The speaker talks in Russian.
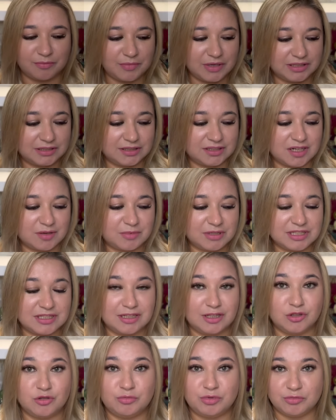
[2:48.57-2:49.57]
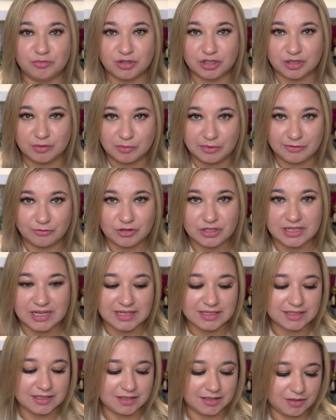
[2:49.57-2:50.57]
этот аромат стал любимчиком моего
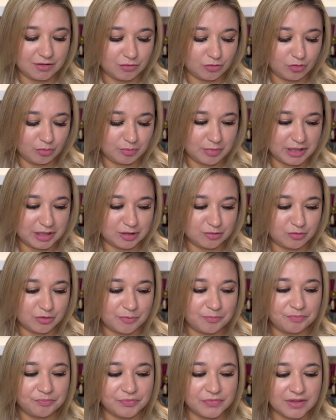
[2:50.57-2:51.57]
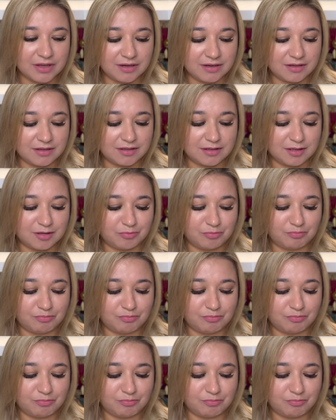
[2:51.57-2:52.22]
зятя, и он поэтому э,